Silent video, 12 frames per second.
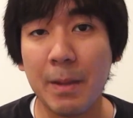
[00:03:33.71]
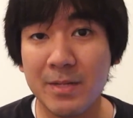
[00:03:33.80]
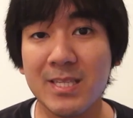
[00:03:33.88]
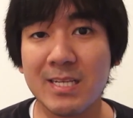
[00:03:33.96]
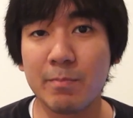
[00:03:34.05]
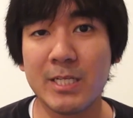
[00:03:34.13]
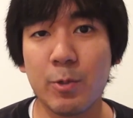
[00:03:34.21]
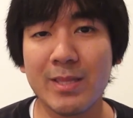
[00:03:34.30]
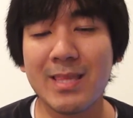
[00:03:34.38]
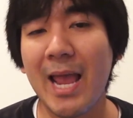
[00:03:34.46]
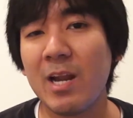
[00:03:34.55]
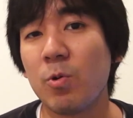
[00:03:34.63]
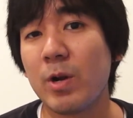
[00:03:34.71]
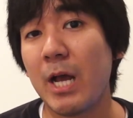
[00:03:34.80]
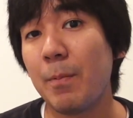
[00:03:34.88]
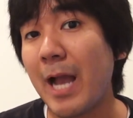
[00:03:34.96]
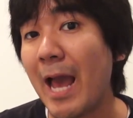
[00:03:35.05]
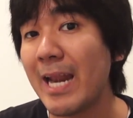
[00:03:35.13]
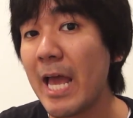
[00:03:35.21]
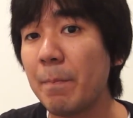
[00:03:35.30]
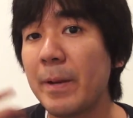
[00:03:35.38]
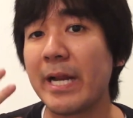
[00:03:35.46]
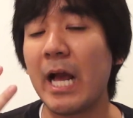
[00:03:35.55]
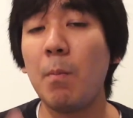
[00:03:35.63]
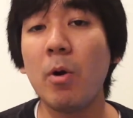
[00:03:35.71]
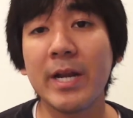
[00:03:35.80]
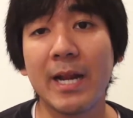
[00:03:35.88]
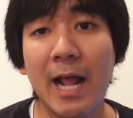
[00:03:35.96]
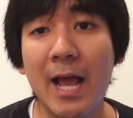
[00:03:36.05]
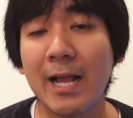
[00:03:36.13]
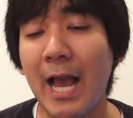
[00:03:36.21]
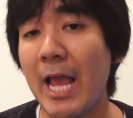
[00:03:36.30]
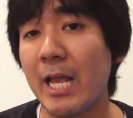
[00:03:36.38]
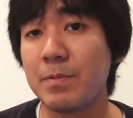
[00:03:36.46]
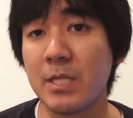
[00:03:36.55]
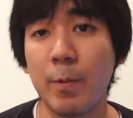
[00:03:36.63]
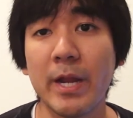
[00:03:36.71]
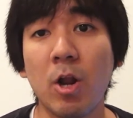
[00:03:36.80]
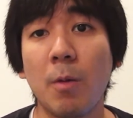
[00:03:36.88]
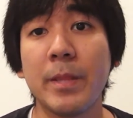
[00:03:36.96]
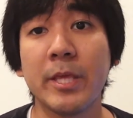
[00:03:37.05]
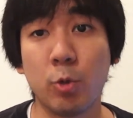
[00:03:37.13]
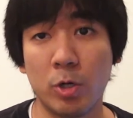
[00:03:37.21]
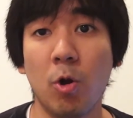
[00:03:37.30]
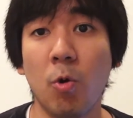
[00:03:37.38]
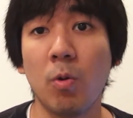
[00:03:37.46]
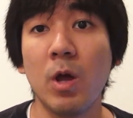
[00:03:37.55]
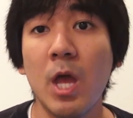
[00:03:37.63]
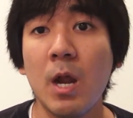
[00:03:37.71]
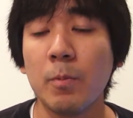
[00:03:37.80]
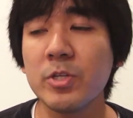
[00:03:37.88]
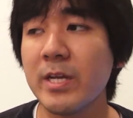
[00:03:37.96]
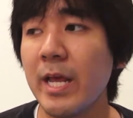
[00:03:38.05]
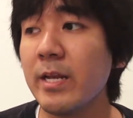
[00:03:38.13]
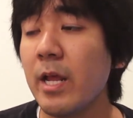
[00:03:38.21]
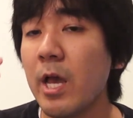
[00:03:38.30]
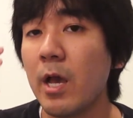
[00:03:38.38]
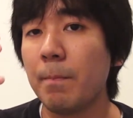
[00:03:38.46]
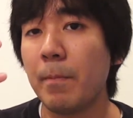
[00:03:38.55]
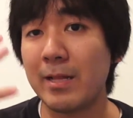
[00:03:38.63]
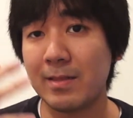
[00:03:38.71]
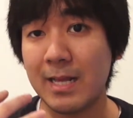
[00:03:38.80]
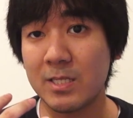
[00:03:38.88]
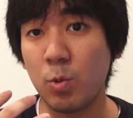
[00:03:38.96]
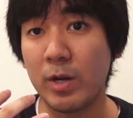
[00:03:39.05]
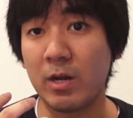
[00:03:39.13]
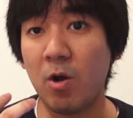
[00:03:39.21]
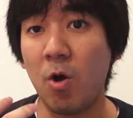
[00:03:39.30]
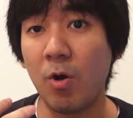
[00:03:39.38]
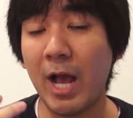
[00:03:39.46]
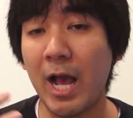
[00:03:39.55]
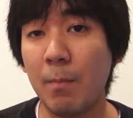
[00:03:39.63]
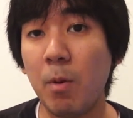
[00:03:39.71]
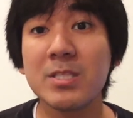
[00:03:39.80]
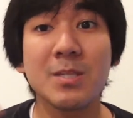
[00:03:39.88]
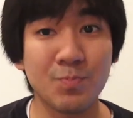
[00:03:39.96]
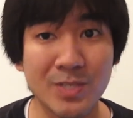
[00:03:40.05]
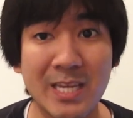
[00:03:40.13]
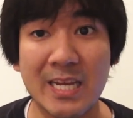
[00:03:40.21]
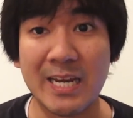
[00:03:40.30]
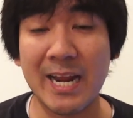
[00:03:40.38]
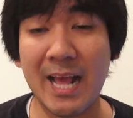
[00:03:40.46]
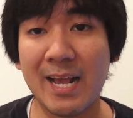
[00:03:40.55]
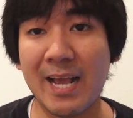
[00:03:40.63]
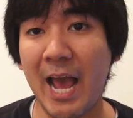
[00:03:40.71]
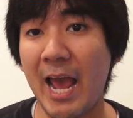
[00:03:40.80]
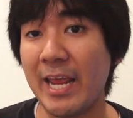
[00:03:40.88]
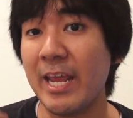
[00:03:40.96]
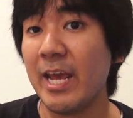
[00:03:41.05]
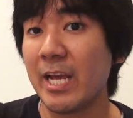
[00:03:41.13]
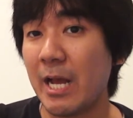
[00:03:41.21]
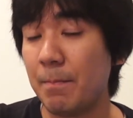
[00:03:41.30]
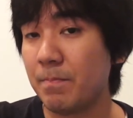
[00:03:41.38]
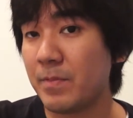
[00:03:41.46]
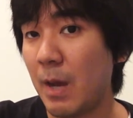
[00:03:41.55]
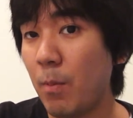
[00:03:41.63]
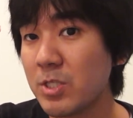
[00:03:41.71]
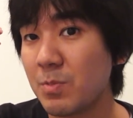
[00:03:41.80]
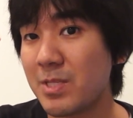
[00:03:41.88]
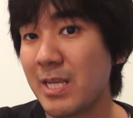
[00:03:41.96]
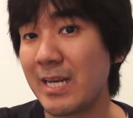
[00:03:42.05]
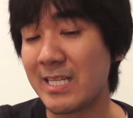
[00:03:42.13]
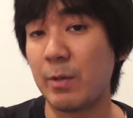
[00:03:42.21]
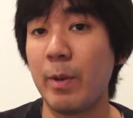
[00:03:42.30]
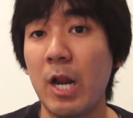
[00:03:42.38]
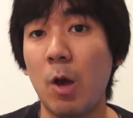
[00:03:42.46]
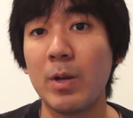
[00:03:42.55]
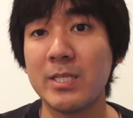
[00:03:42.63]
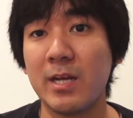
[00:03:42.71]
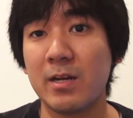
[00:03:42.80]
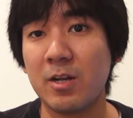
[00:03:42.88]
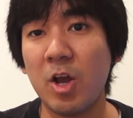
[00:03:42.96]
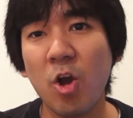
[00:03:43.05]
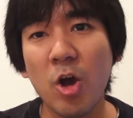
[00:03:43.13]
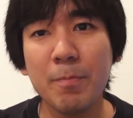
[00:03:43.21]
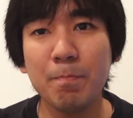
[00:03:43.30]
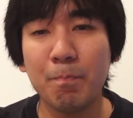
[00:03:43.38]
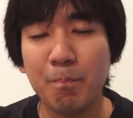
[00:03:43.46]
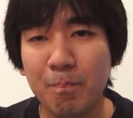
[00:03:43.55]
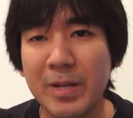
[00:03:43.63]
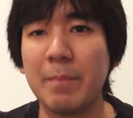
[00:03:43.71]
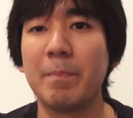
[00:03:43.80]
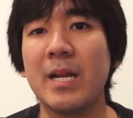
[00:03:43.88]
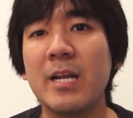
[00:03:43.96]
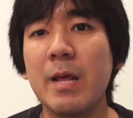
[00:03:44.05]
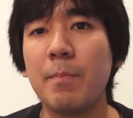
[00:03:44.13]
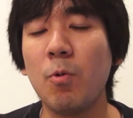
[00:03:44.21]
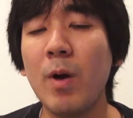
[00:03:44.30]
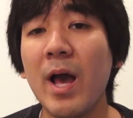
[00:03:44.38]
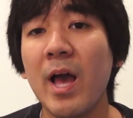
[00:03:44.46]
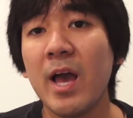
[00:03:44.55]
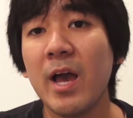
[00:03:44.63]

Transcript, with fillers: แต่เมื่อสิ่งมีชีวิตตายลงนะครับการแลกเปลี่ยนคาร์บอนในร่างกายกับสิ่งแวดล้อมเนี่ยหยุดลง เพราะฉะนั้นอัตราส่วนของคาร์บอน 14 ในร่างกายกับคาร์บอน 14 ในสิ่งแวดล้อมก็จะค่อย ๆปลี่ยนไปเรื่อยๆเพราะว่า